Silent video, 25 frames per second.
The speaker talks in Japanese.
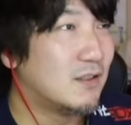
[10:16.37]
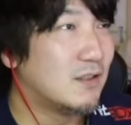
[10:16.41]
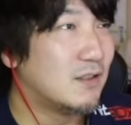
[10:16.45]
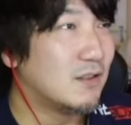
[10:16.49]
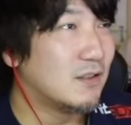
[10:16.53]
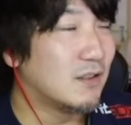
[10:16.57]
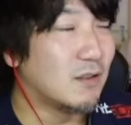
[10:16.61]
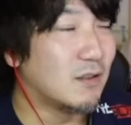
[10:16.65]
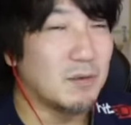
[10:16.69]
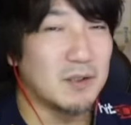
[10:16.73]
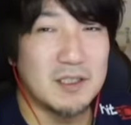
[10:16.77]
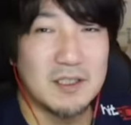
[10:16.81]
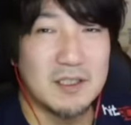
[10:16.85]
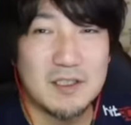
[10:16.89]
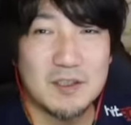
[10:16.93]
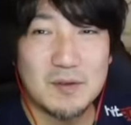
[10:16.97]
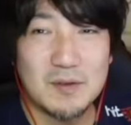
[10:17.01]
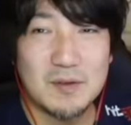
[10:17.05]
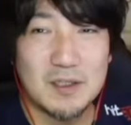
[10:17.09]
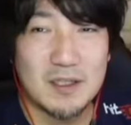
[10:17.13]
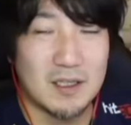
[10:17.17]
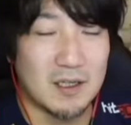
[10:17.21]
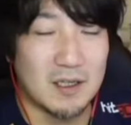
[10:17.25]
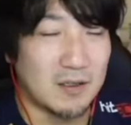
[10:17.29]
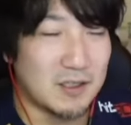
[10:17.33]
だ別にその
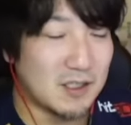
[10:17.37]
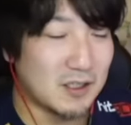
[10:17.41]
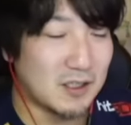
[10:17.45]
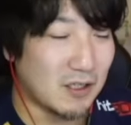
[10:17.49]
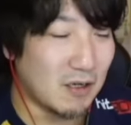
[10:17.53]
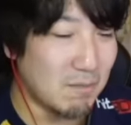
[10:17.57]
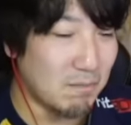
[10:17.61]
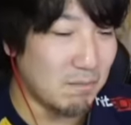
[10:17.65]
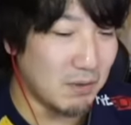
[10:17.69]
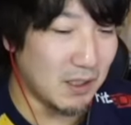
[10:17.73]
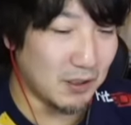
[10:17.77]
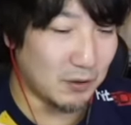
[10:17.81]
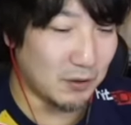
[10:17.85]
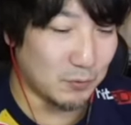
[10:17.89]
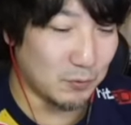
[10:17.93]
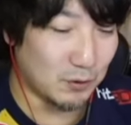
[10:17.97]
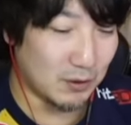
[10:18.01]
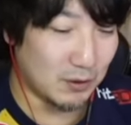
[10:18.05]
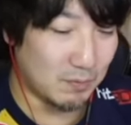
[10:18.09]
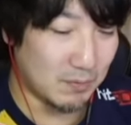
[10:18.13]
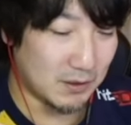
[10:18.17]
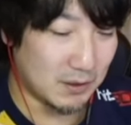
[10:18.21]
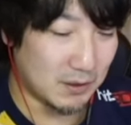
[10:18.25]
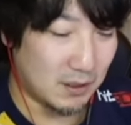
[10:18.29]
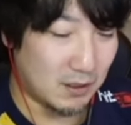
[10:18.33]
さ、試験勉強と
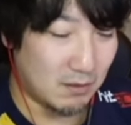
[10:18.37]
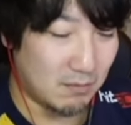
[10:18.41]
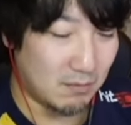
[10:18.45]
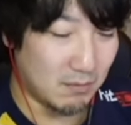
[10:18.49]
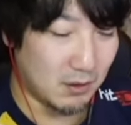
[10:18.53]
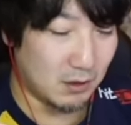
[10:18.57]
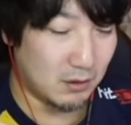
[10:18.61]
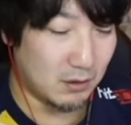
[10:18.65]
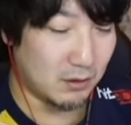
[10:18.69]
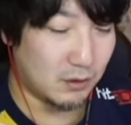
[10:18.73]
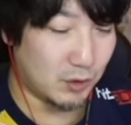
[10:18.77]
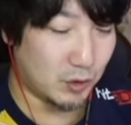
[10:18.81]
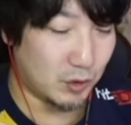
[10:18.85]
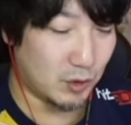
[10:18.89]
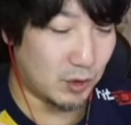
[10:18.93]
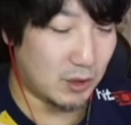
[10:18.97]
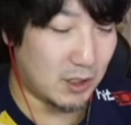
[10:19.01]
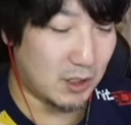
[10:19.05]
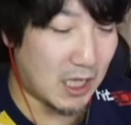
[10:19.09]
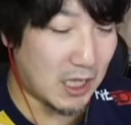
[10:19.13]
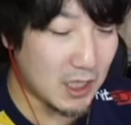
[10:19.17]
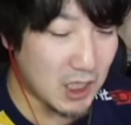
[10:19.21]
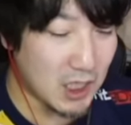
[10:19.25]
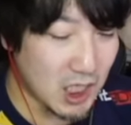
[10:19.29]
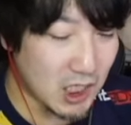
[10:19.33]
かもさ、まあ、その
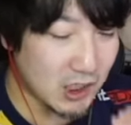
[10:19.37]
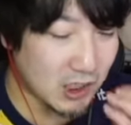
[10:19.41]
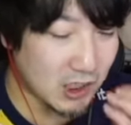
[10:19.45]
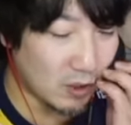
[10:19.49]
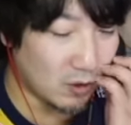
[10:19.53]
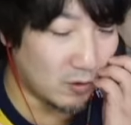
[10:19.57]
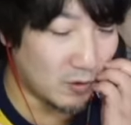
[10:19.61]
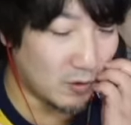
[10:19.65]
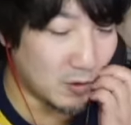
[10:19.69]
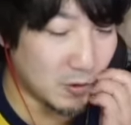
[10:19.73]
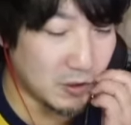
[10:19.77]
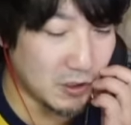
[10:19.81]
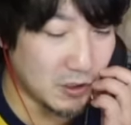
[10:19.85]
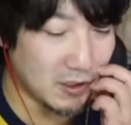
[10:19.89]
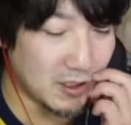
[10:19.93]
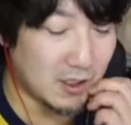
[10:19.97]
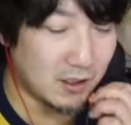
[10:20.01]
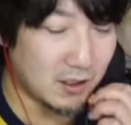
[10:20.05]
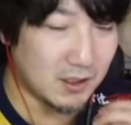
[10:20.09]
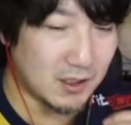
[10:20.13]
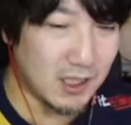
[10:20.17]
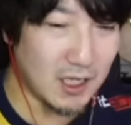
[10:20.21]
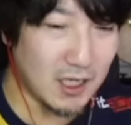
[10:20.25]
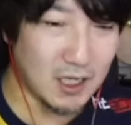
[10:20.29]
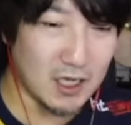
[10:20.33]
簡単じゃん。要するに、
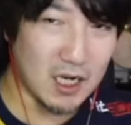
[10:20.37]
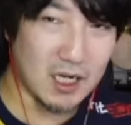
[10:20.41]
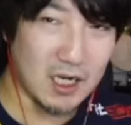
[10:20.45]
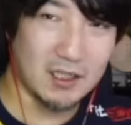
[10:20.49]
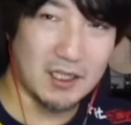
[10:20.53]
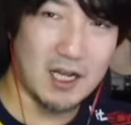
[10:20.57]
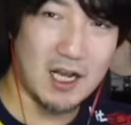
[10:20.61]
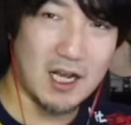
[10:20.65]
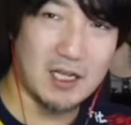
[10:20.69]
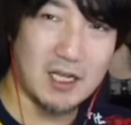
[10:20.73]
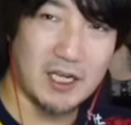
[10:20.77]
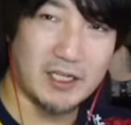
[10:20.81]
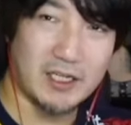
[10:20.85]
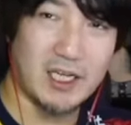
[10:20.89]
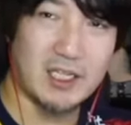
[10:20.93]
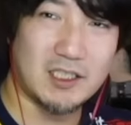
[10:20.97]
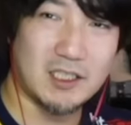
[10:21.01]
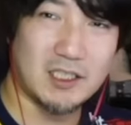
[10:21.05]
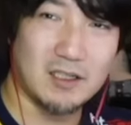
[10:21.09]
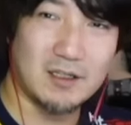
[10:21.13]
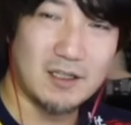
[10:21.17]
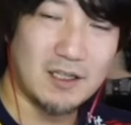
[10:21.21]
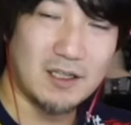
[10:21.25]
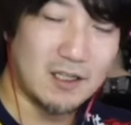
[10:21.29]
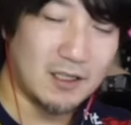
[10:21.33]
成果が早い
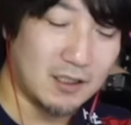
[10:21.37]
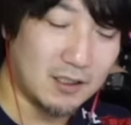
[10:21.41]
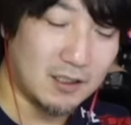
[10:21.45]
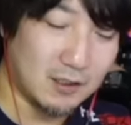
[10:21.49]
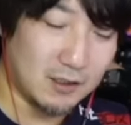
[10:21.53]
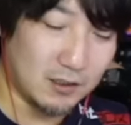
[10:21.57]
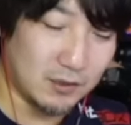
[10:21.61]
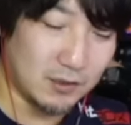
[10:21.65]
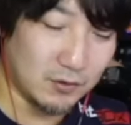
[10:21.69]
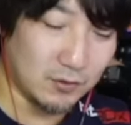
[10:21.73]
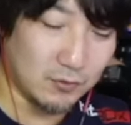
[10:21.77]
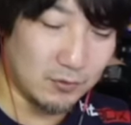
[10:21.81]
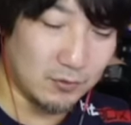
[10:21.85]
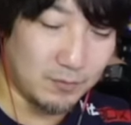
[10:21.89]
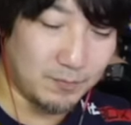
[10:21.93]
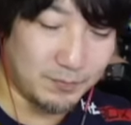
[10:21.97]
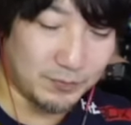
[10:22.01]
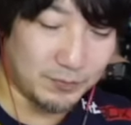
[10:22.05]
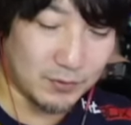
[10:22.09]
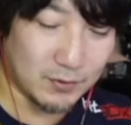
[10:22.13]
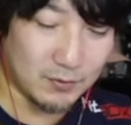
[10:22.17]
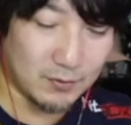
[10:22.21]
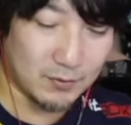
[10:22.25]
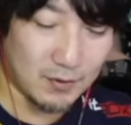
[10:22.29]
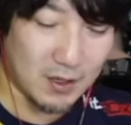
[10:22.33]
じゃん。その、
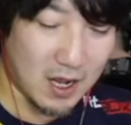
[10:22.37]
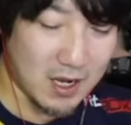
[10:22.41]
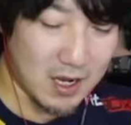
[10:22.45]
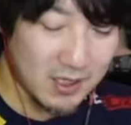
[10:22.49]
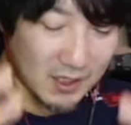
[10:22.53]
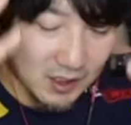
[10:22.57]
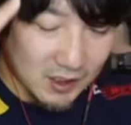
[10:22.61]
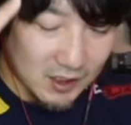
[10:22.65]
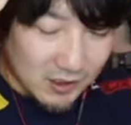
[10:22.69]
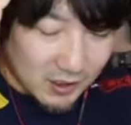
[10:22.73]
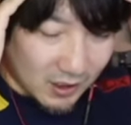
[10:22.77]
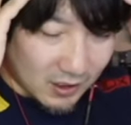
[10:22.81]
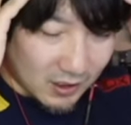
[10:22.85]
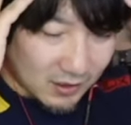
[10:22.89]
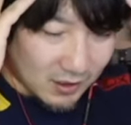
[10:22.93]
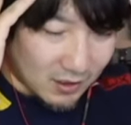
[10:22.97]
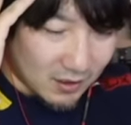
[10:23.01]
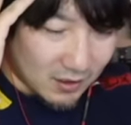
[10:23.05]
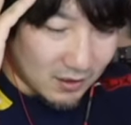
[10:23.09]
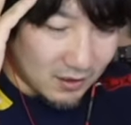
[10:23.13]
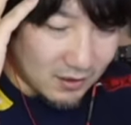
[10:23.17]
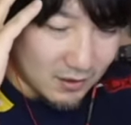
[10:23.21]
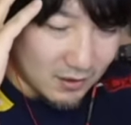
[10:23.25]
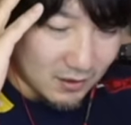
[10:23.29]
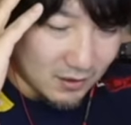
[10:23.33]
暗記したら
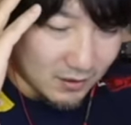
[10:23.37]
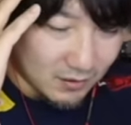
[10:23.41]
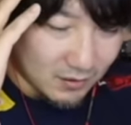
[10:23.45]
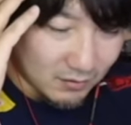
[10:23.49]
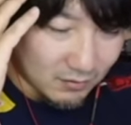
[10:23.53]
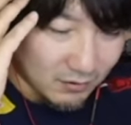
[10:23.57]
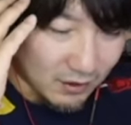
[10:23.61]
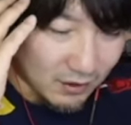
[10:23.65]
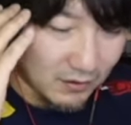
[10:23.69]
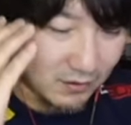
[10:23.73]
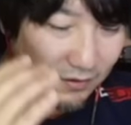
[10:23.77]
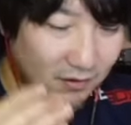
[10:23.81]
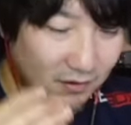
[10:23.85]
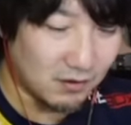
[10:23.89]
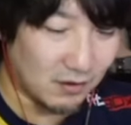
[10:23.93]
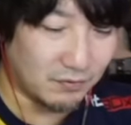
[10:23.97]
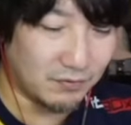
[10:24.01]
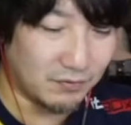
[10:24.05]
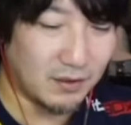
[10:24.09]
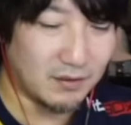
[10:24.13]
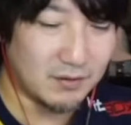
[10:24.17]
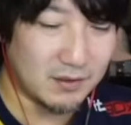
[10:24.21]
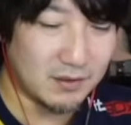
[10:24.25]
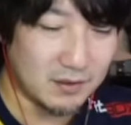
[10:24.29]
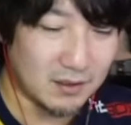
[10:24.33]
さ、点数は
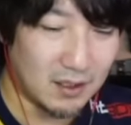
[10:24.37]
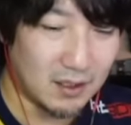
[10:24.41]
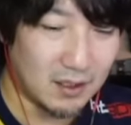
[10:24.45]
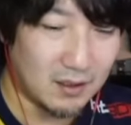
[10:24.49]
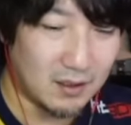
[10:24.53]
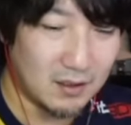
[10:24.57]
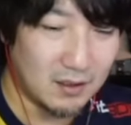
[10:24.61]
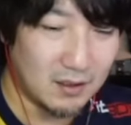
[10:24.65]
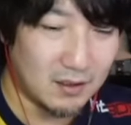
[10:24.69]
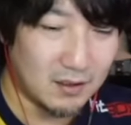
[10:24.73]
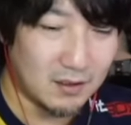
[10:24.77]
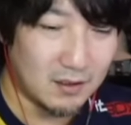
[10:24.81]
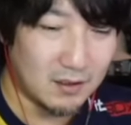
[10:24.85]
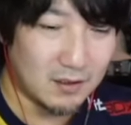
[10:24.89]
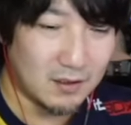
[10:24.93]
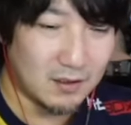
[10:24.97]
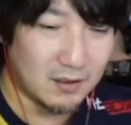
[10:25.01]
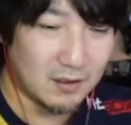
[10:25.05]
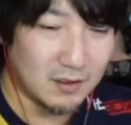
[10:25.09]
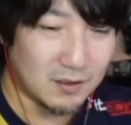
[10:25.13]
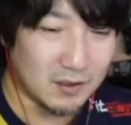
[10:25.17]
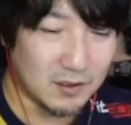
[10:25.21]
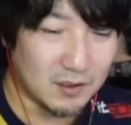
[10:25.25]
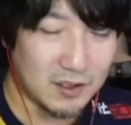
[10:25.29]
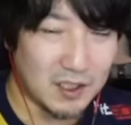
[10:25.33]
増えるしさ、
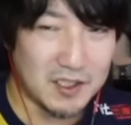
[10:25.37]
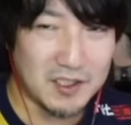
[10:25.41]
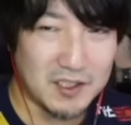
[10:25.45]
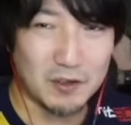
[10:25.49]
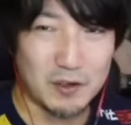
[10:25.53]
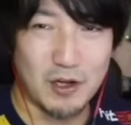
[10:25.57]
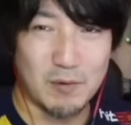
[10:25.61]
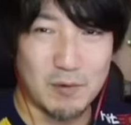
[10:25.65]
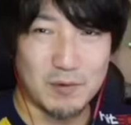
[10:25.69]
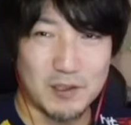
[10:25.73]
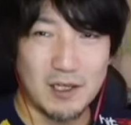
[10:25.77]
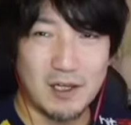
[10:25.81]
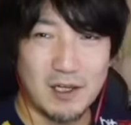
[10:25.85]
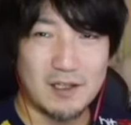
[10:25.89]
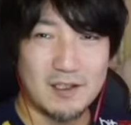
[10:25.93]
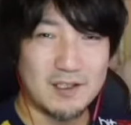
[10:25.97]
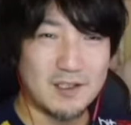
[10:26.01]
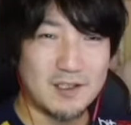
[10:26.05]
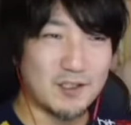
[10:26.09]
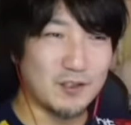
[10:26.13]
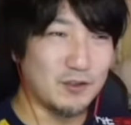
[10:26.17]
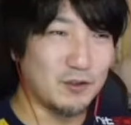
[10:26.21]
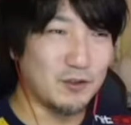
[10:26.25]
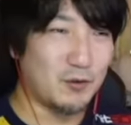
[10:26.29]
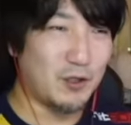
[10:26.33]
自転車とかもさ、
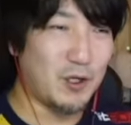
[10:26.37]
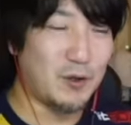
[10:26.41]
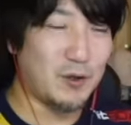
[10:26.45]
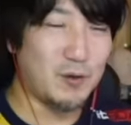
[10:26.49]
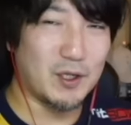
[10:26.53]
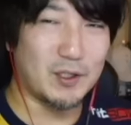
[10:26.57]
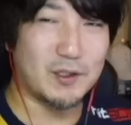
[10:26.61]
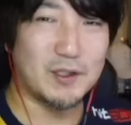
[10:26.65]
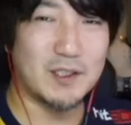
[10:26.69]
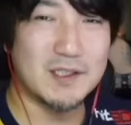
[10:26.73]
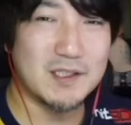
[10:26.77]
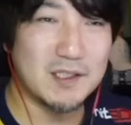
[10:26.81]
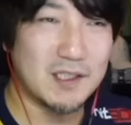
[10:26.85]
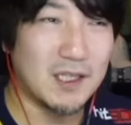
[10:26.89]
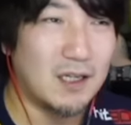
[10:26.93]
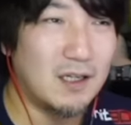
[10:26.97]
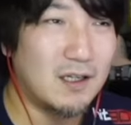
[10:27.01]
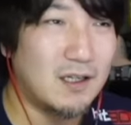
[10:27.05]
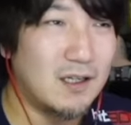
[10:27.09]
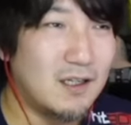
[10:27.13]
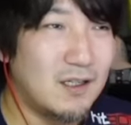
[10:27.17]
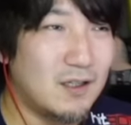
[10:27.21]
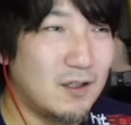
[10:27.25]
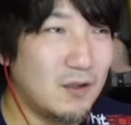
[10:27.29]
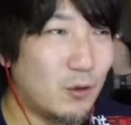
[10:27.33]
すぐ乗れるようになったしさ、
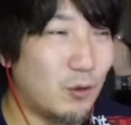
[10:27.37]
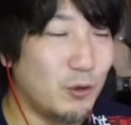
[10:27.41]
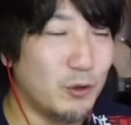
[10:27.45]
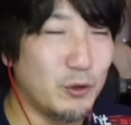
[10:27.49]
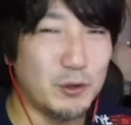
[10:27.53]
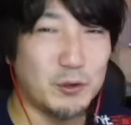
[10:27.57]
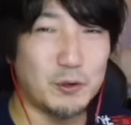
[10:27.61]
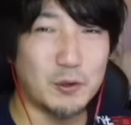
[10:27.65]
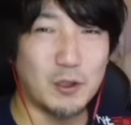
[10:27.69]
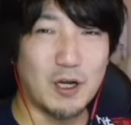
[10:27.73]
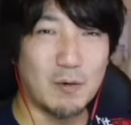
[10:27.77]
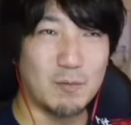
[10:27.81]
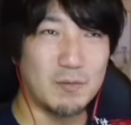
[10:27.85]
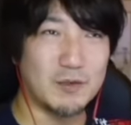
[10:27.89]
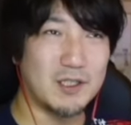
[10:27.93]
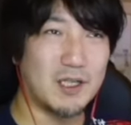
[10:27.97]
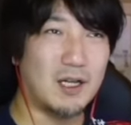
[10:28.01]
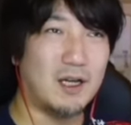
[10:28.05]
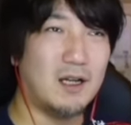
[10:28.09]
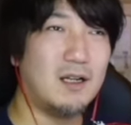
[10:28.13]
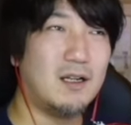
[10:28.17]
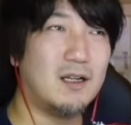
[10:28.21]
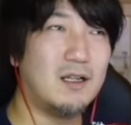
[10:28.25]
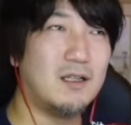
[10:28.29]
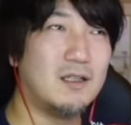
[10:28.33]
泳ぎとかもさ、
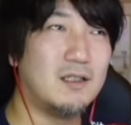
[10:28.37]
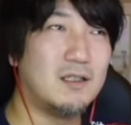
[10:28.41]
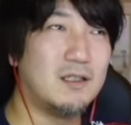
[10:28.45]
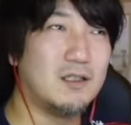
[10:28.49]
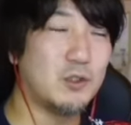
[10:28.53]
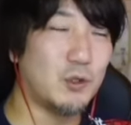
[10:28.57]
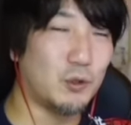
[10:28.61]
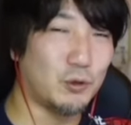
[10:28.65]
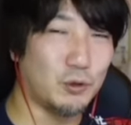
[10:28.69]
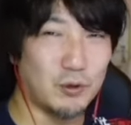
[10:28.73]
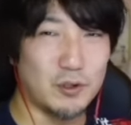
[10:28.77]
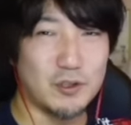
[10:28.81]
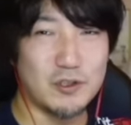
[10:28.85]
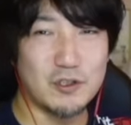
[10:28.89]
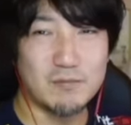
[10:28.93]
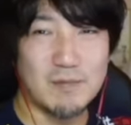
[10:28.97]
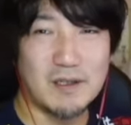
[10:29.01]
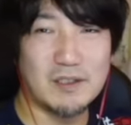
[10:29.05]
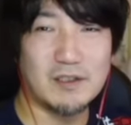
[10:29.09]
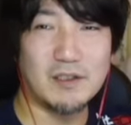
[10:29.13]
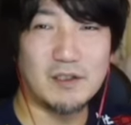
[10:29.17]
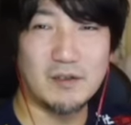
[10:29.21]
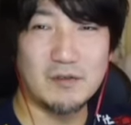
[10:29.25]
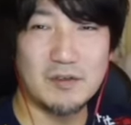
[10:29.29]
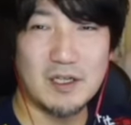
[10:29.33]
ちょっとずつ上手く
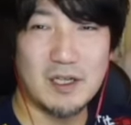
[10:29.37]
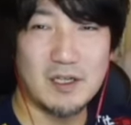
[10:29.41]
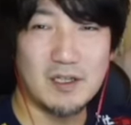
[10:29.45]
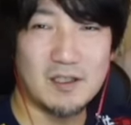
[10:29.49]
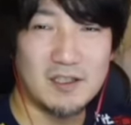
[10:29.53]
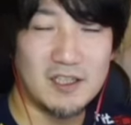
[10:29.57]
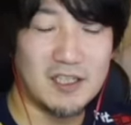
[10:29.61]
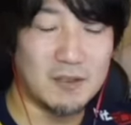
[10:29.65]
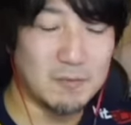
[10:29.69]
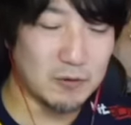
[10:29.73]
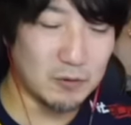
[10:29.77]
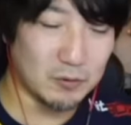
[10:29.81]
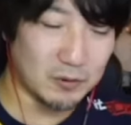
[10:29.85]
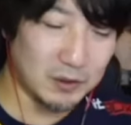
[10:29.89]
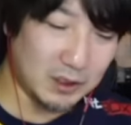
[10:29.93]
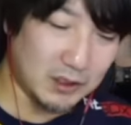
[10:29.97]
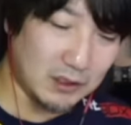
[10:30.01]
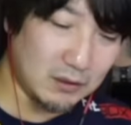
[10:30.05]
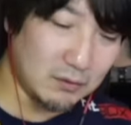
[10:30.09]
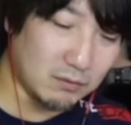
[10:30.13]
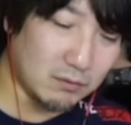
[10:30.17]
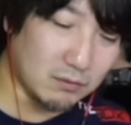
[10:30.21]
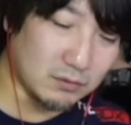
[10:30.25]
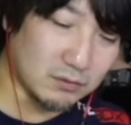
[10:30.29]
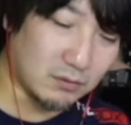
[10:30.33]
なってくるじゃん。でもその T
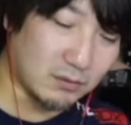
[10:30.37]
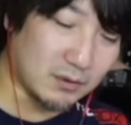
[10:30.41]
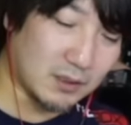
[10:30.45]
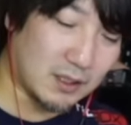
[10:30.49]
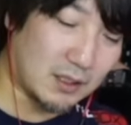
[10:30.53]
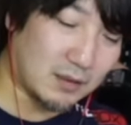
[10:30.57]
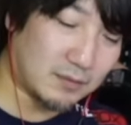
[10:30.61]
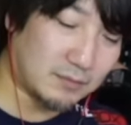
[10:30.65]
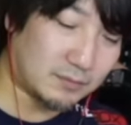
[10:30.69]
ーホークのさ、